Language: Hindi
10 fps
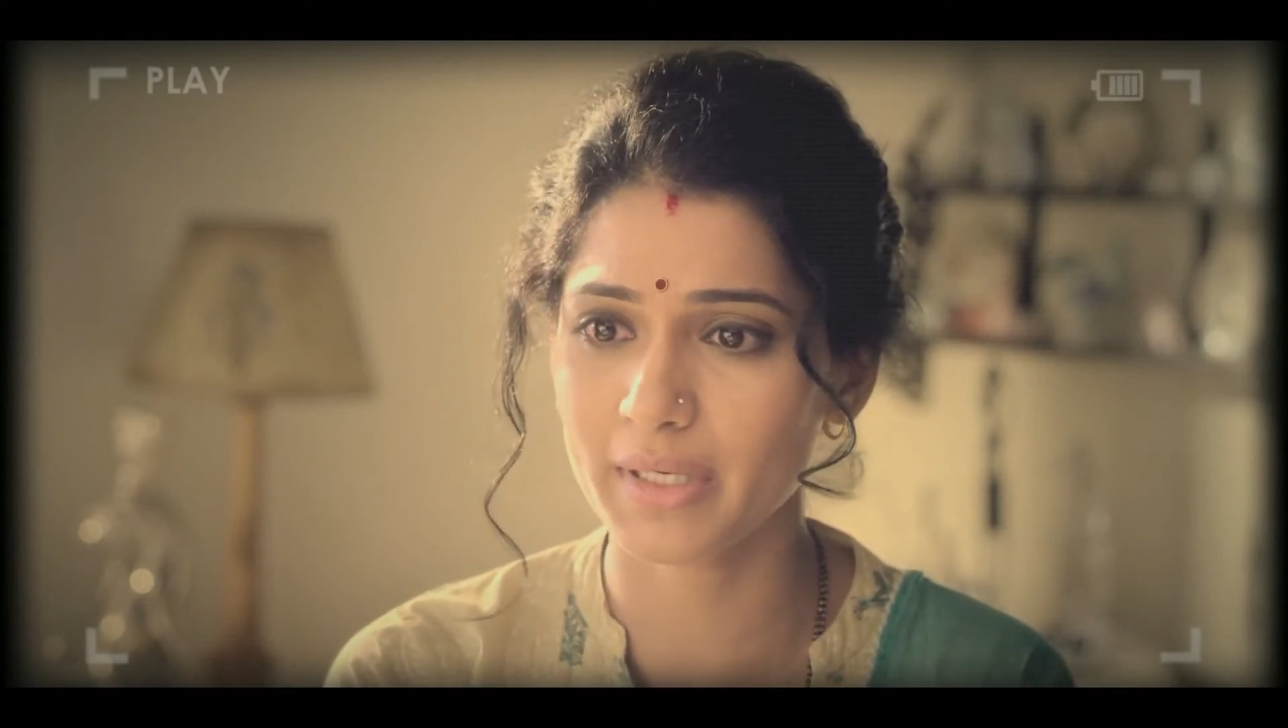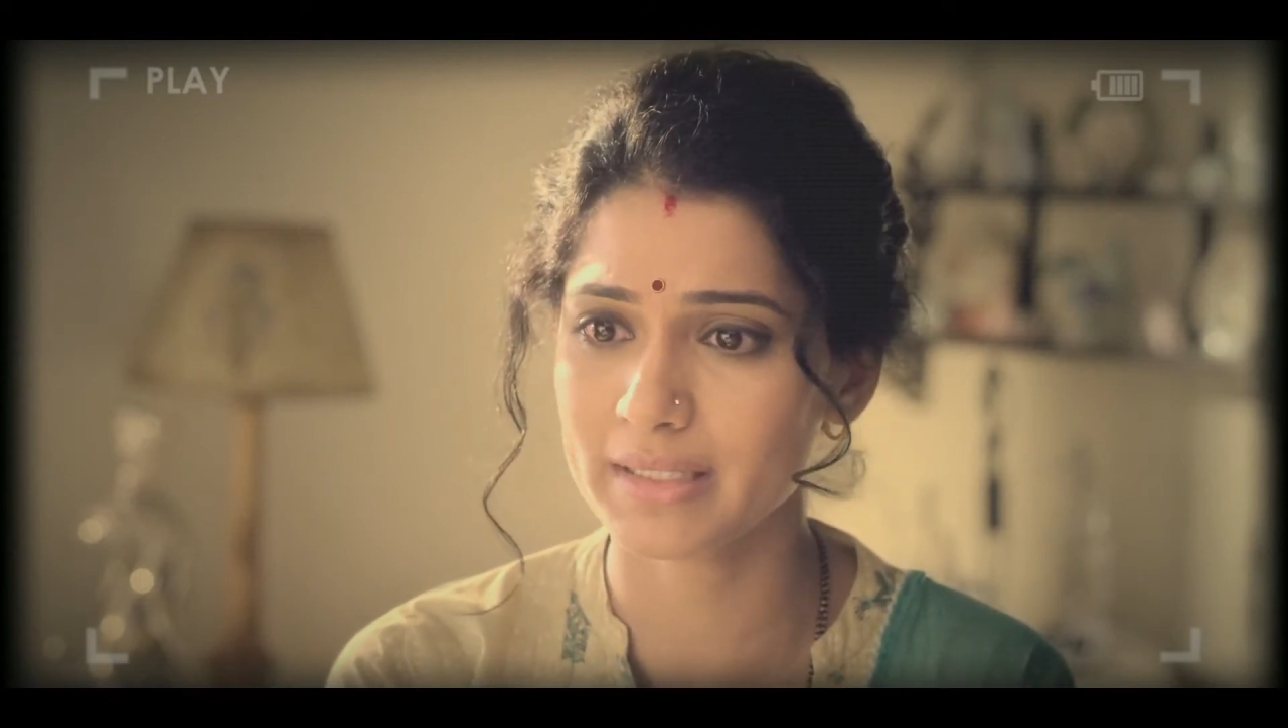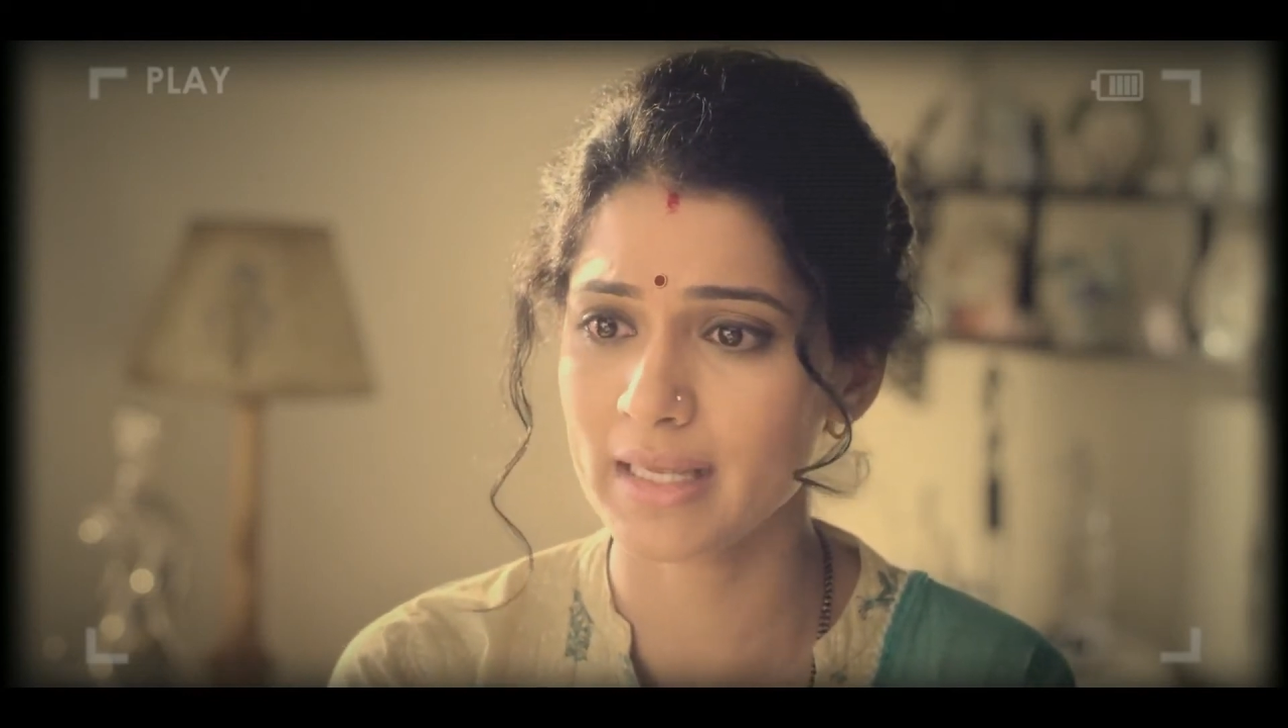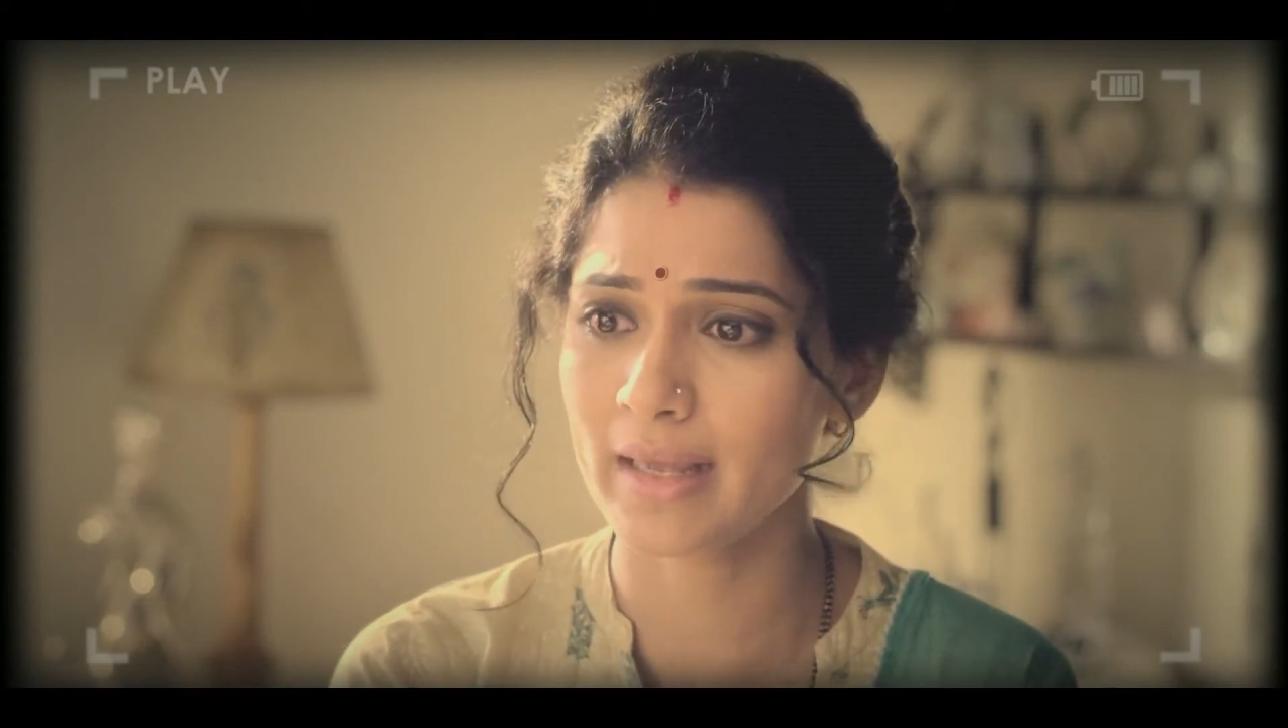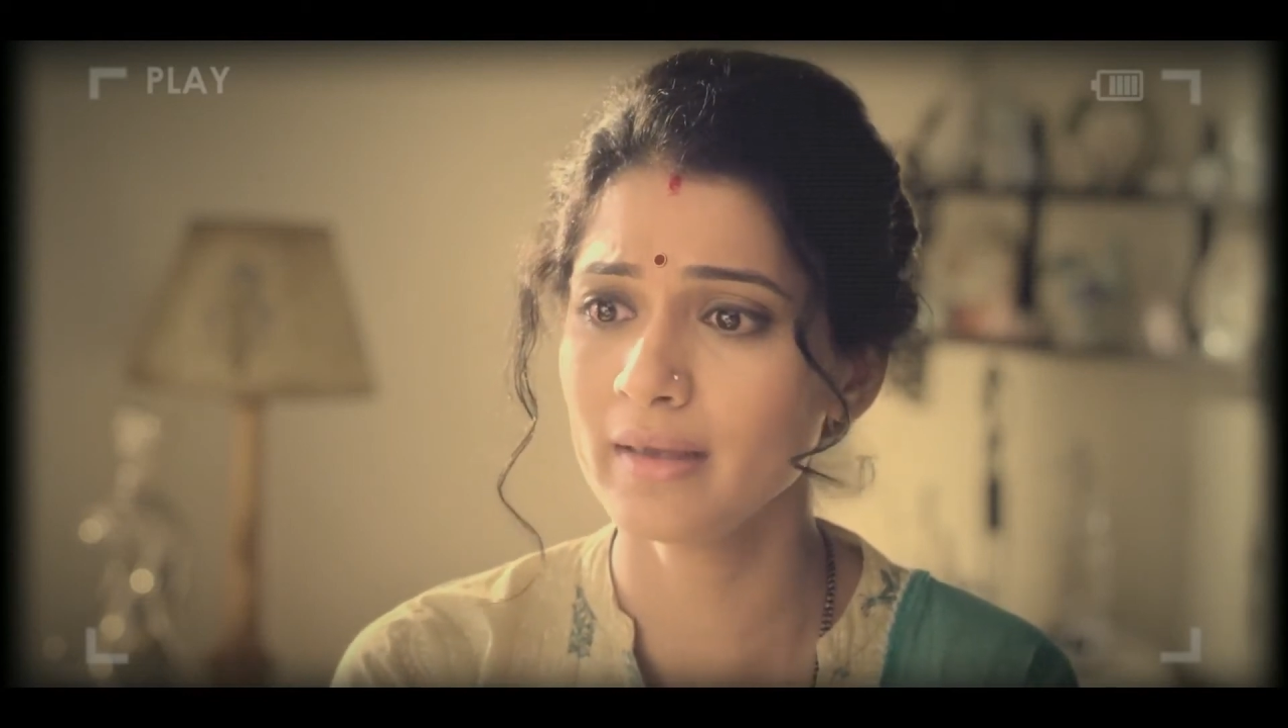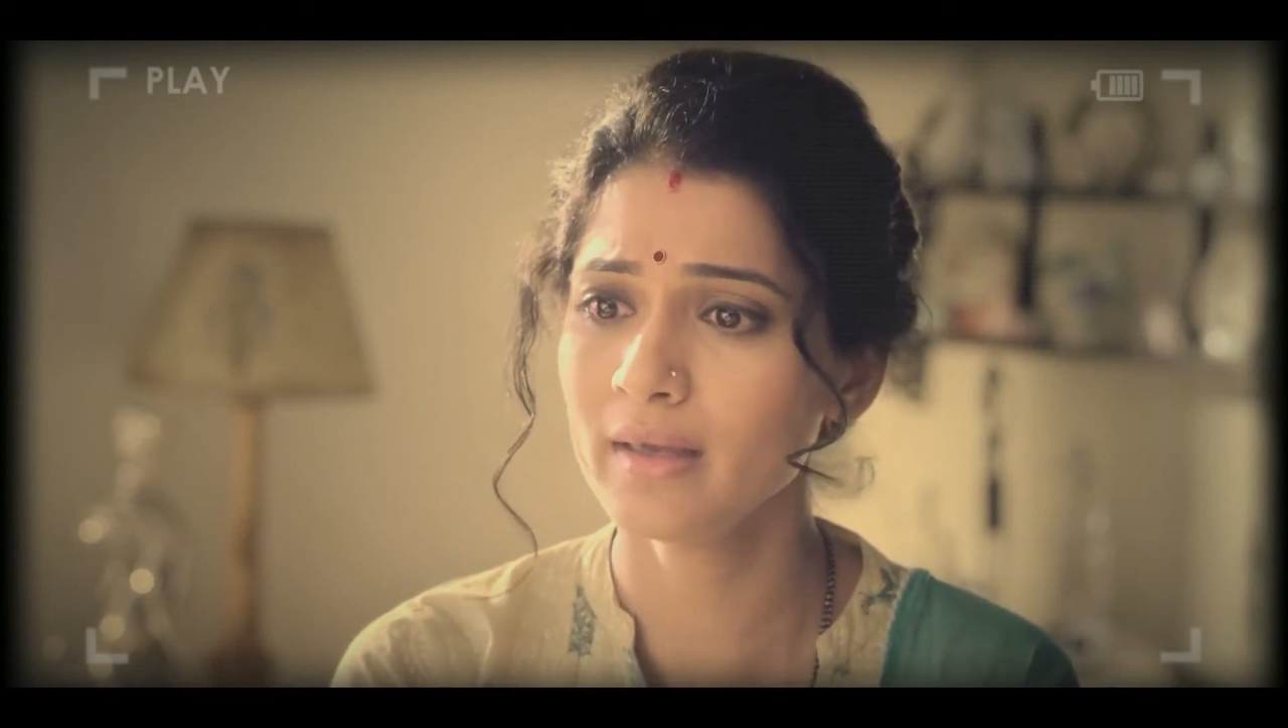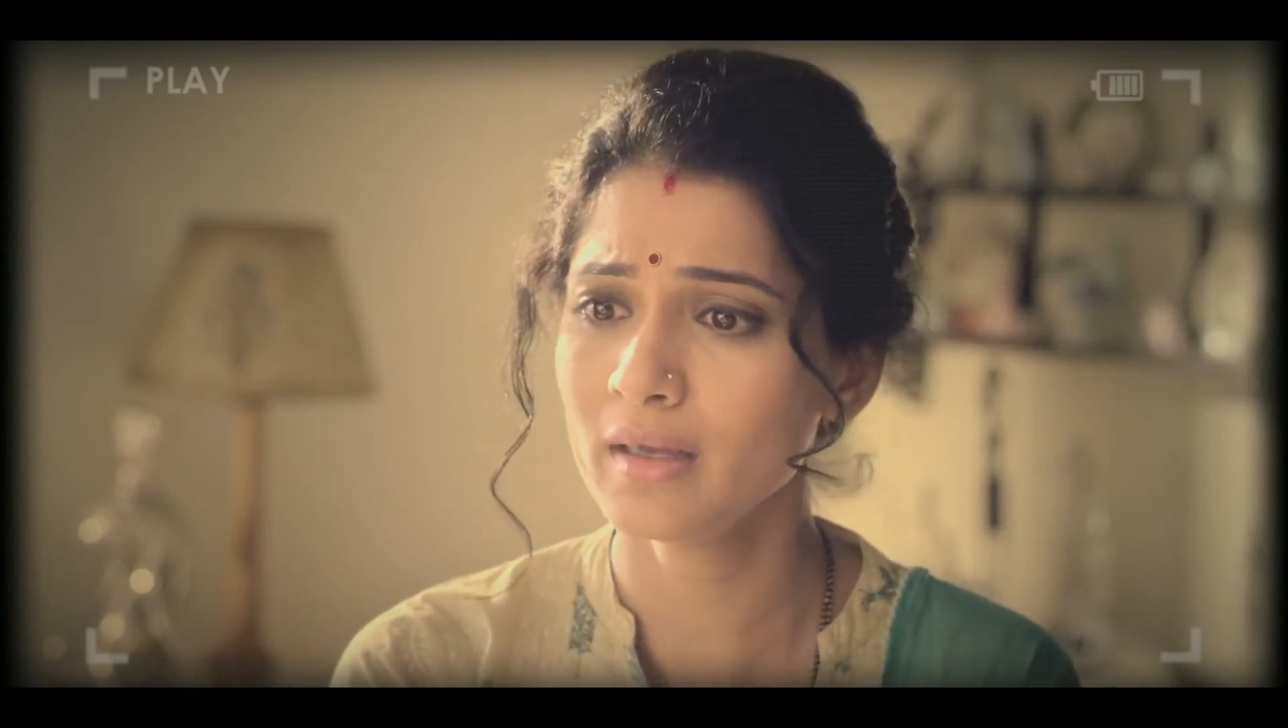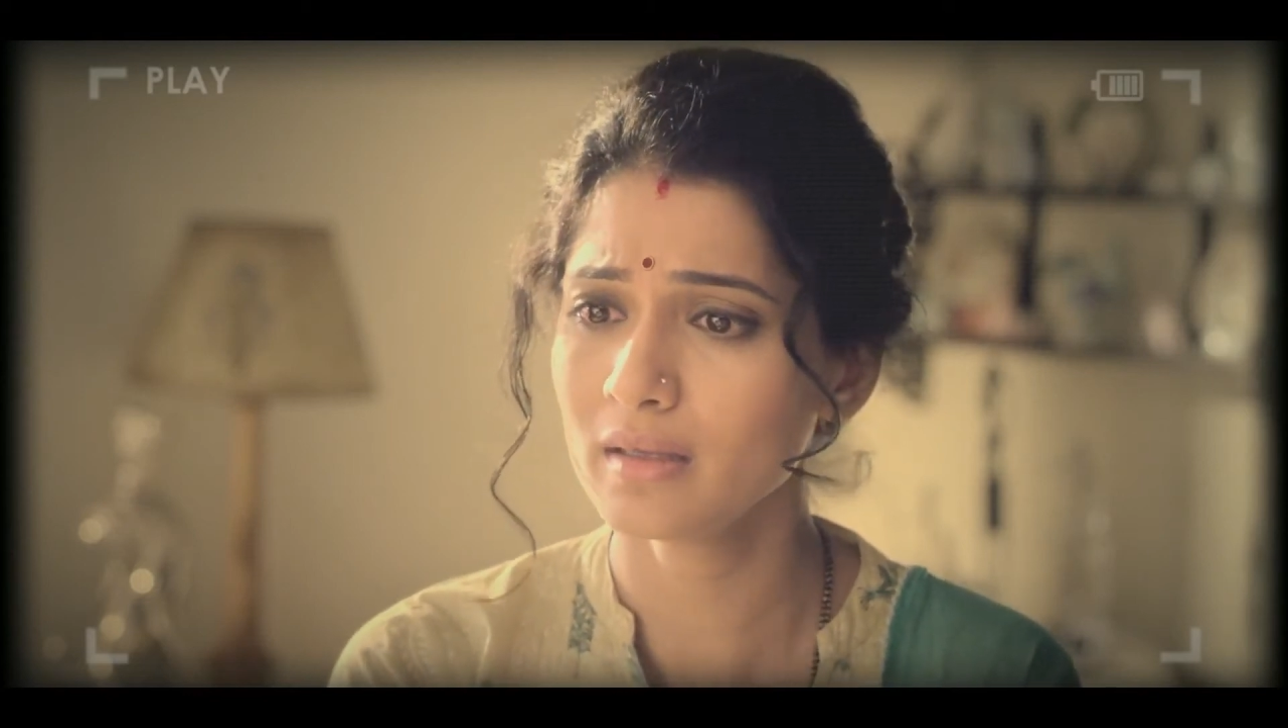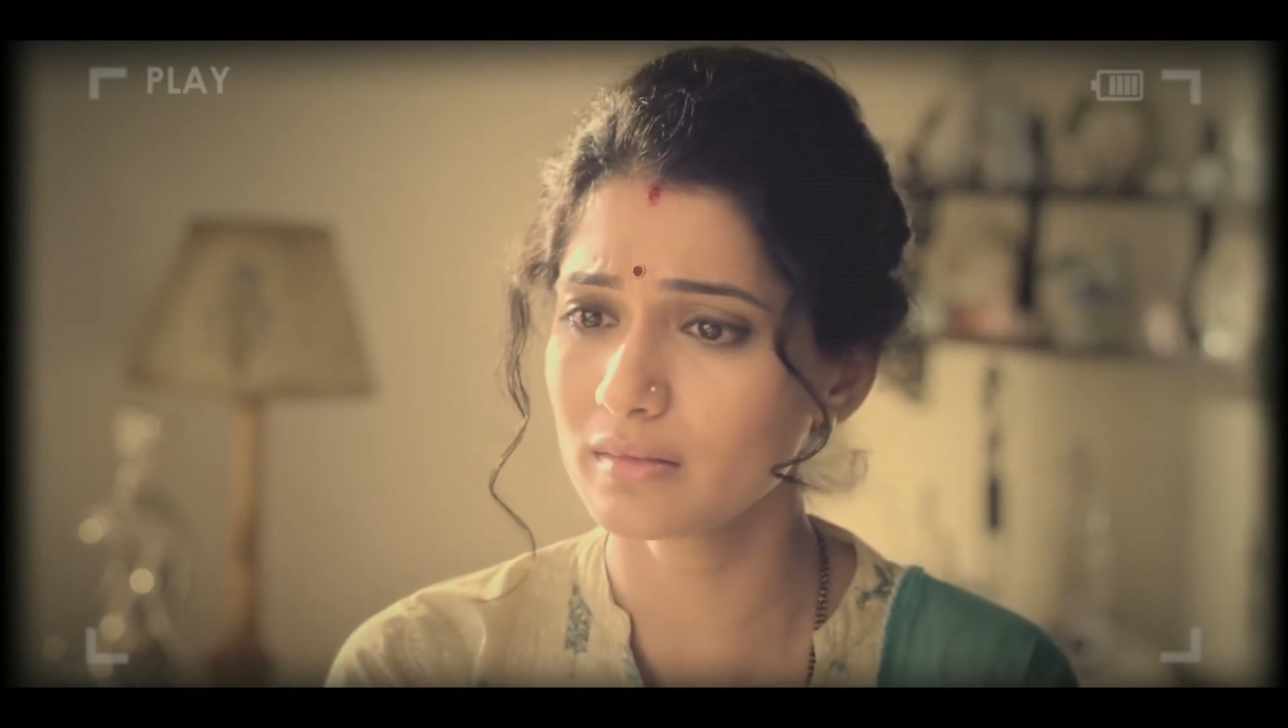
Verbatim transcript: ठंडी पड़ जाए